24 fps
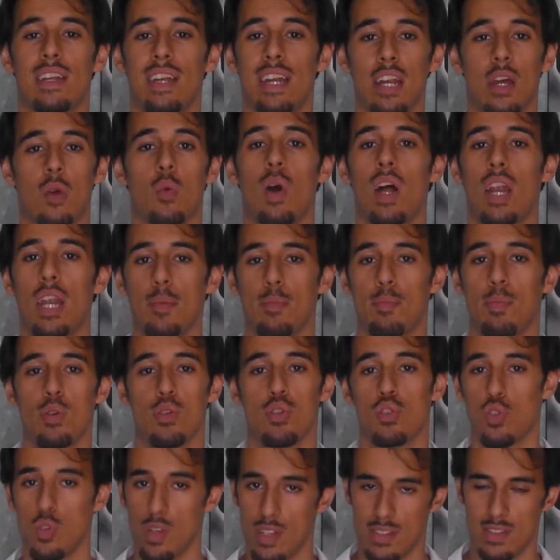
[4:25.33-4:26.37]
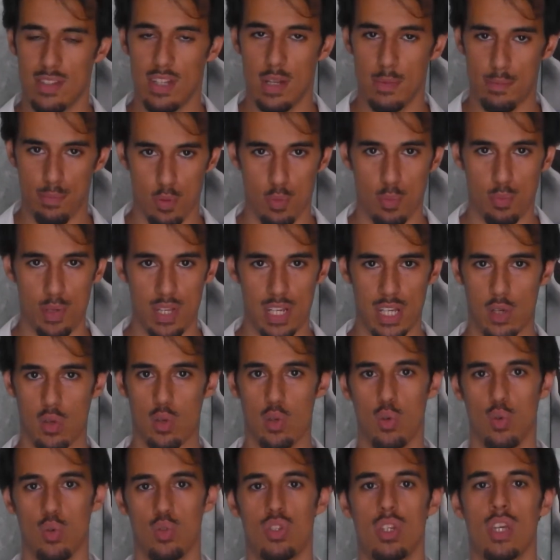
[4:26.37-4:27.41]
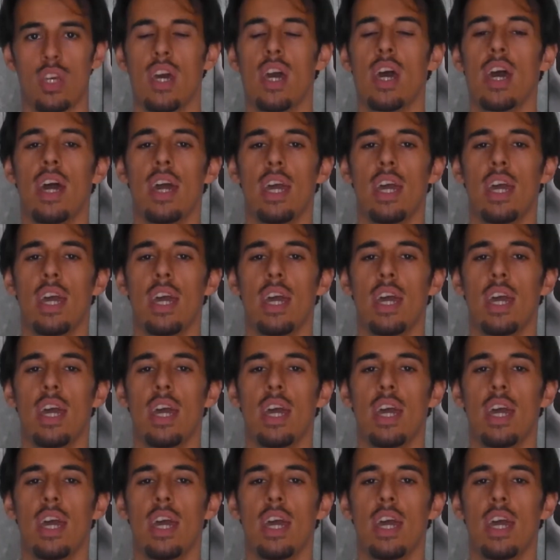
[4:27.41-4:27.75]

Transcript: nella quale possono essere più pericolosi.